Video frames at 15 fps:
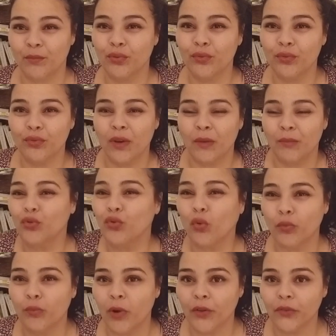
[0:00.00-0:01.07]
un peu, un peu
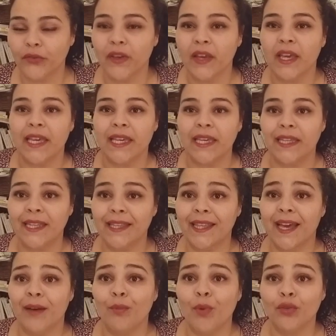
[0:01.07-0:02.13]
troublante. Il
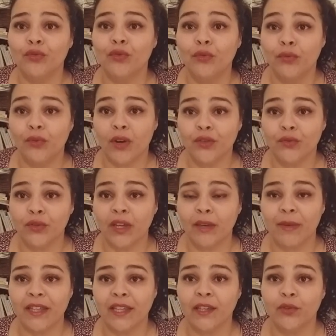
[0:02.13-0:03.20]
était à bord d'une voiture
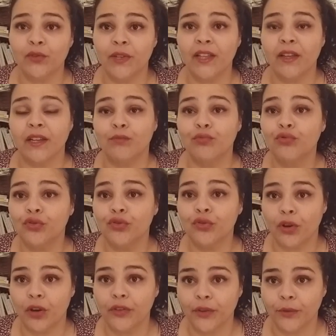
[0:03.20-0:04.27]
immatriculée dans les Bouches du
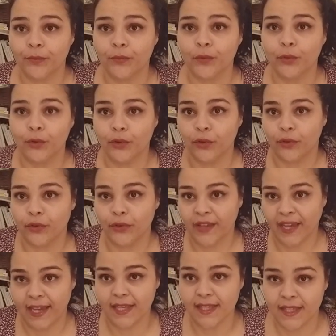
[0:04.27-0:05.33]
Rhône, donc
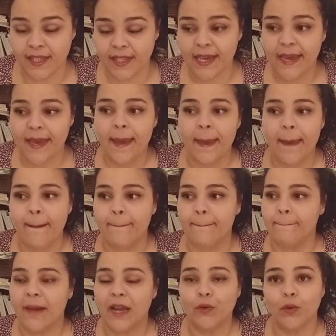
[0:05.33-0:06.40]
13. Euh,
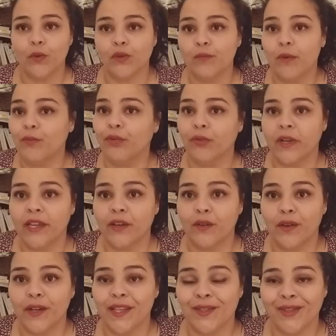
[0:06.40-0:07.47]
Malheureusement pour les,
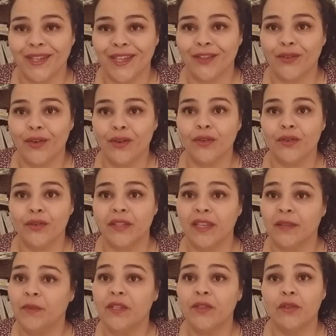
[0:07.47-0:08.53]
euh, enquêteurs, euh,
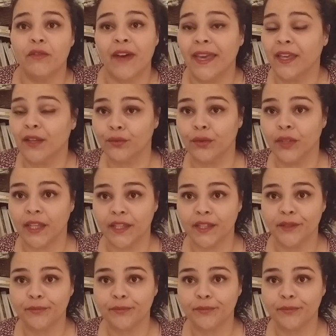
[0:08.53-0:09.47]
cette piste ne va rien donner.